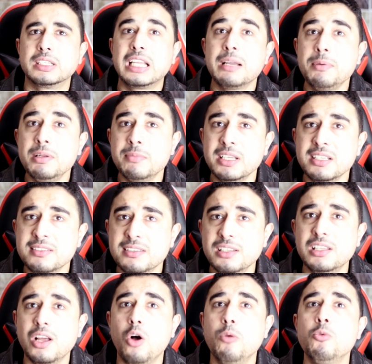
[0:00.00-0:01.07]
قبل ما
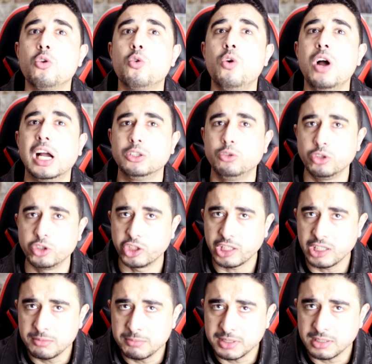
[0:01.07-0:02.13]
ينزل لعمق
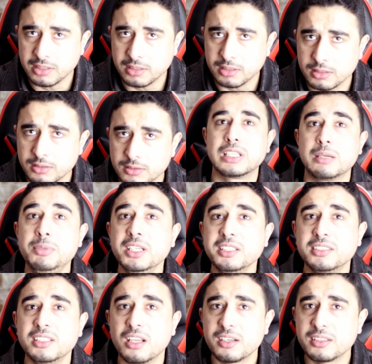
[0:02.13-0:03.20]
21 متر
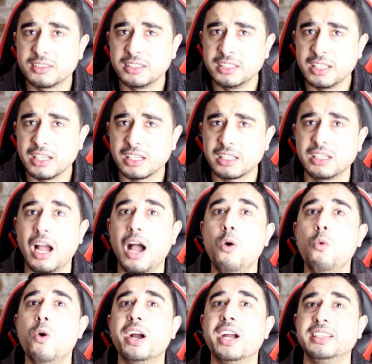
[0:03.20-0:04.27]
طبيعة الأرض هناك
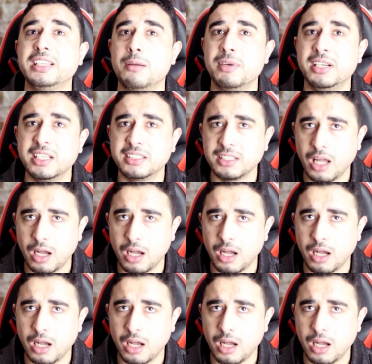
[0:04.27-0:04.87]
عوقت عمليات